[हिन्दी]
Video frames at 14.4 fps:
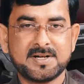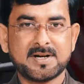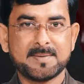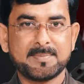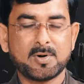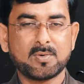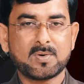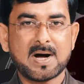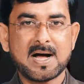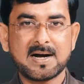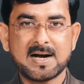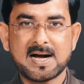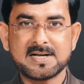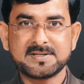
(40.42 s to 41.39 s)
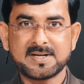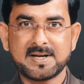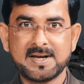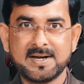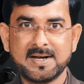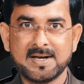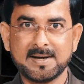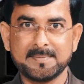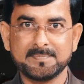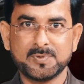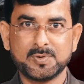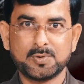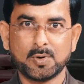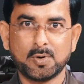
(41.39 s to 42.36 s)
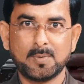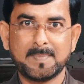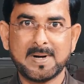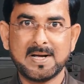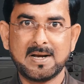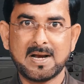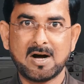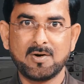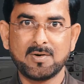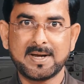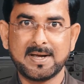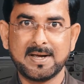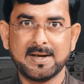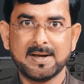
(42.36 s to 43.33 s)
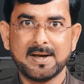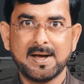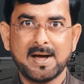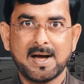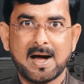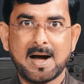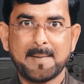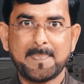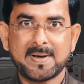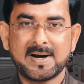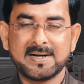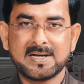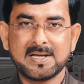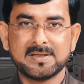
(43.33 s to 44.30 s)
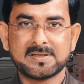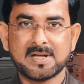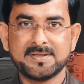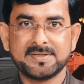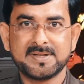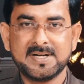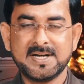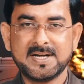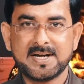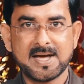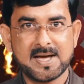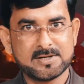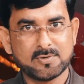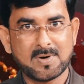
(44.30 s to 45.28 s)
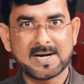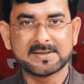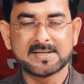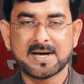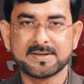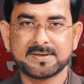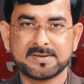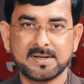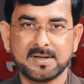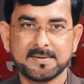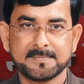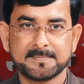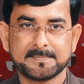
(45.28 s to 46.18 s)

की खबरों का आगाज करेंगे हम दो महिलाओं के अपहरण की सनसनीखेज वारदात से